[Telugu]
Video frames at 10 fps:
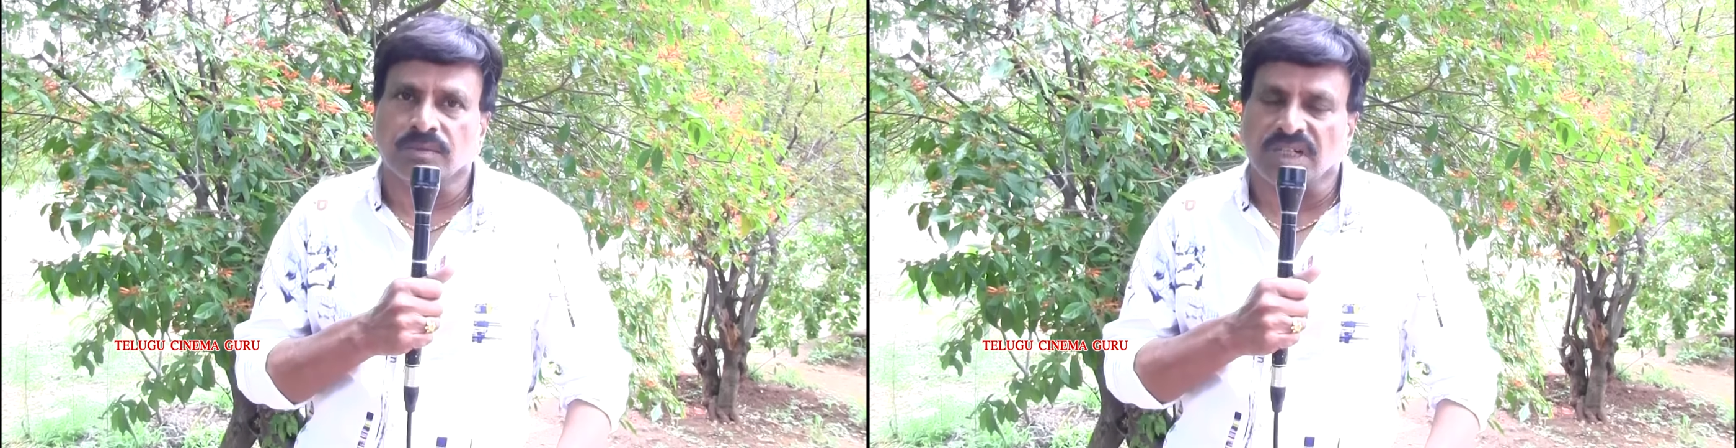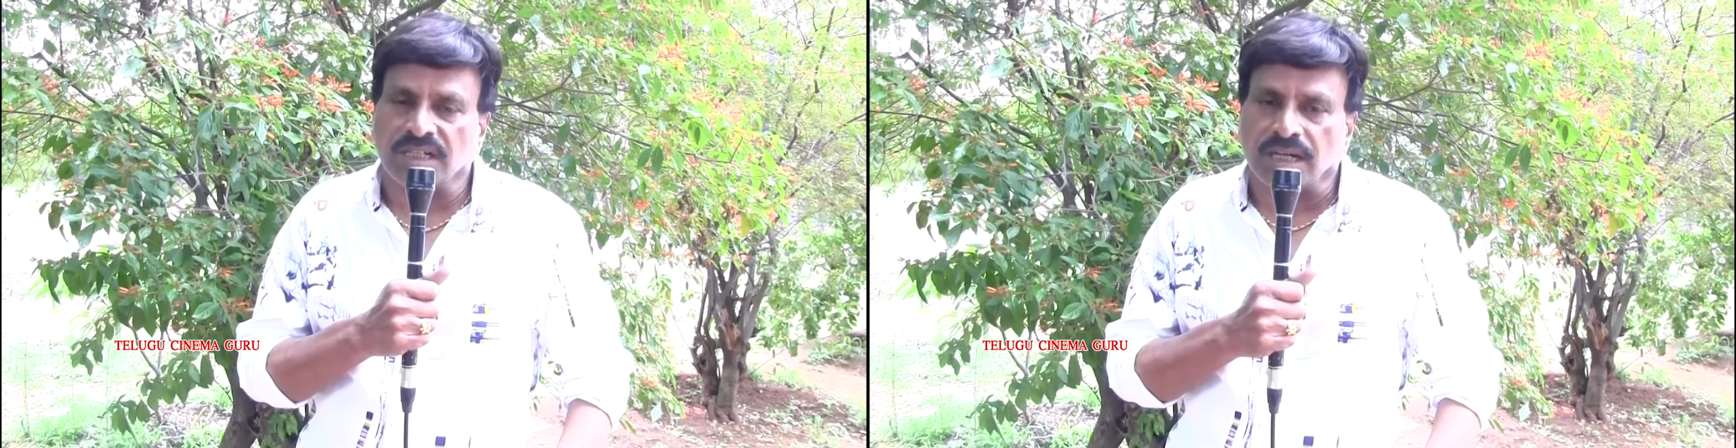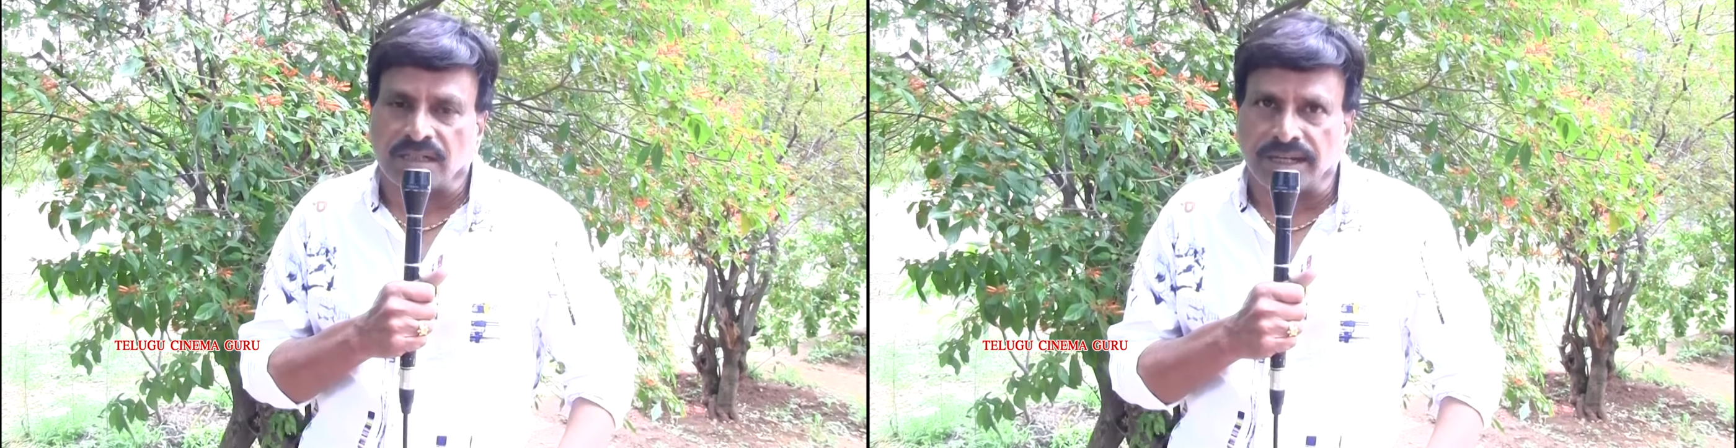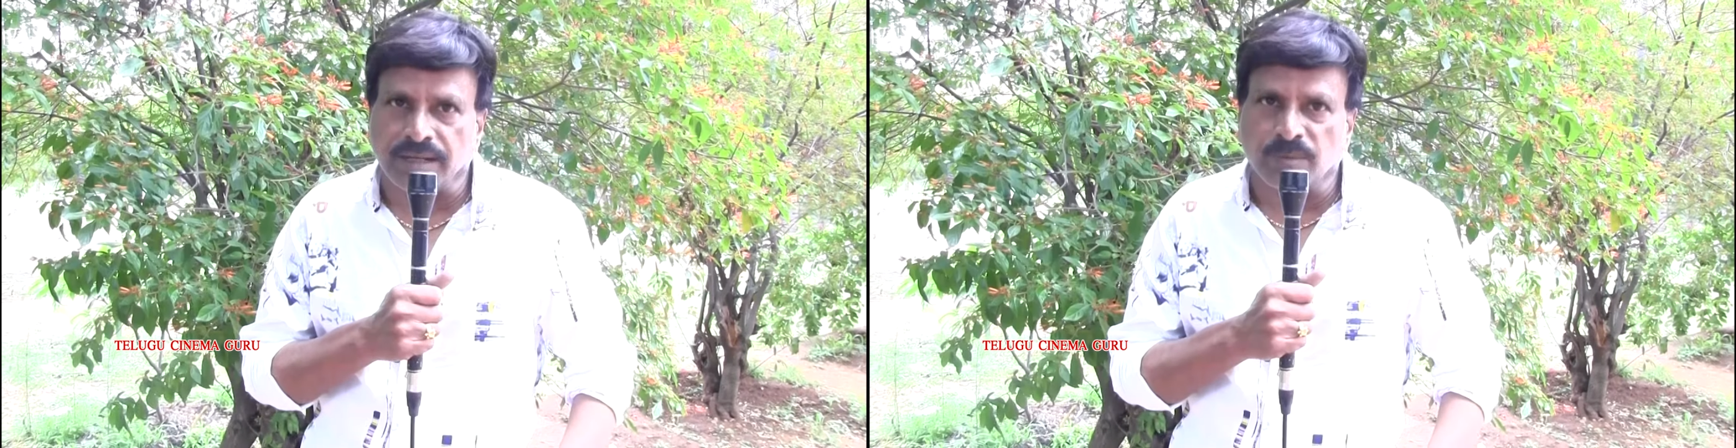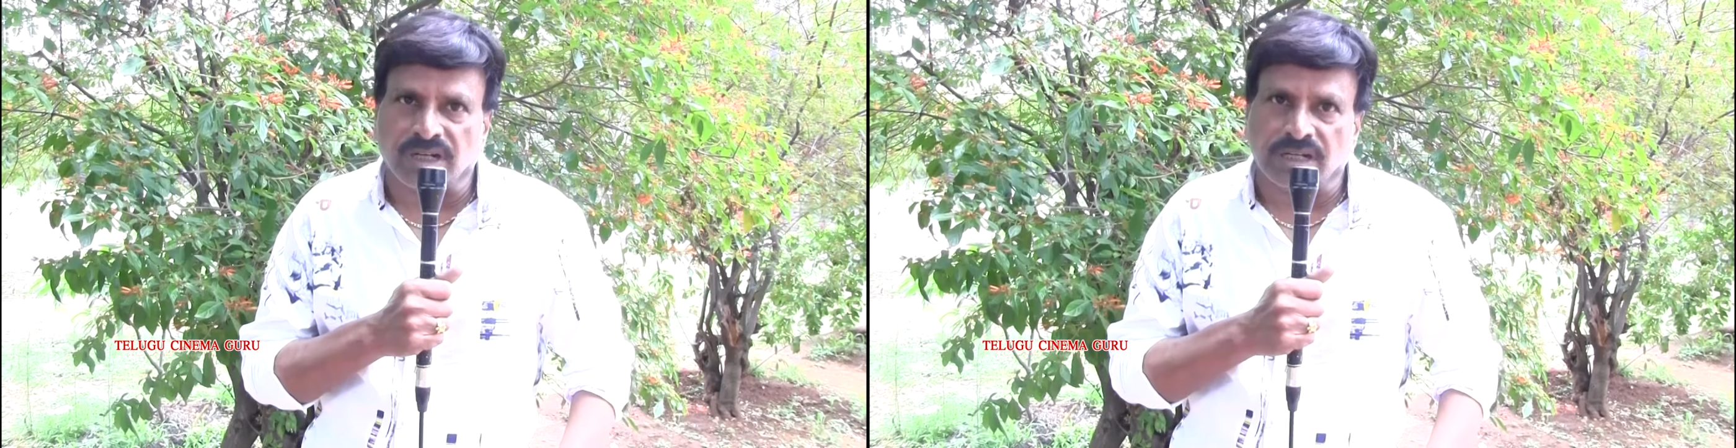మరి
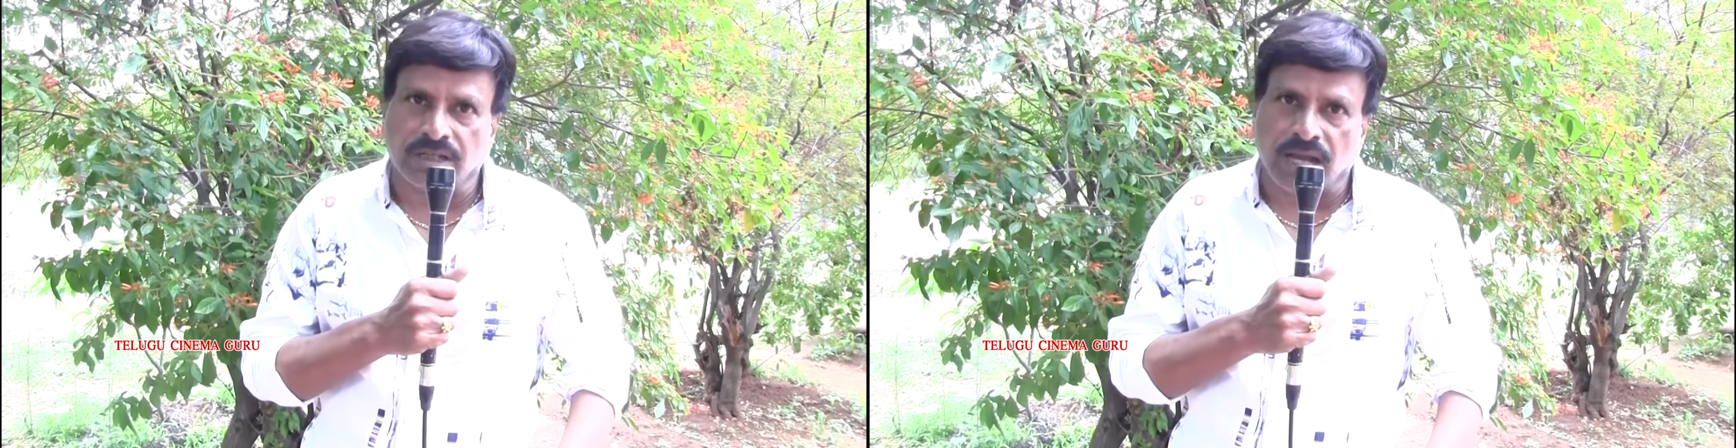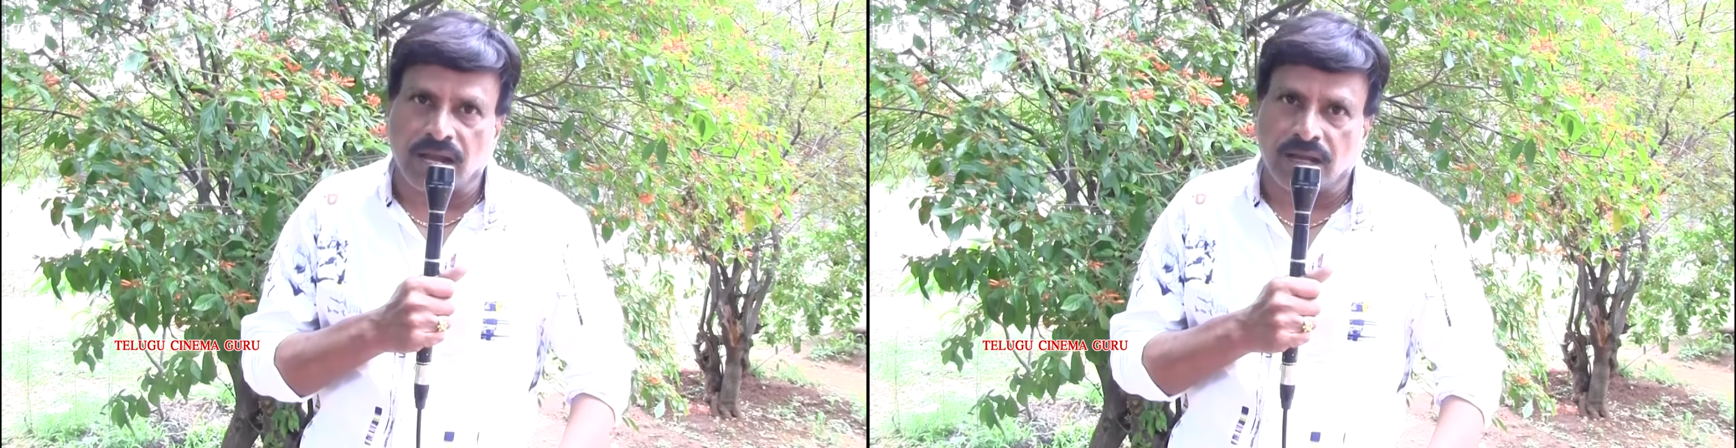అట్లాగే మరి నేను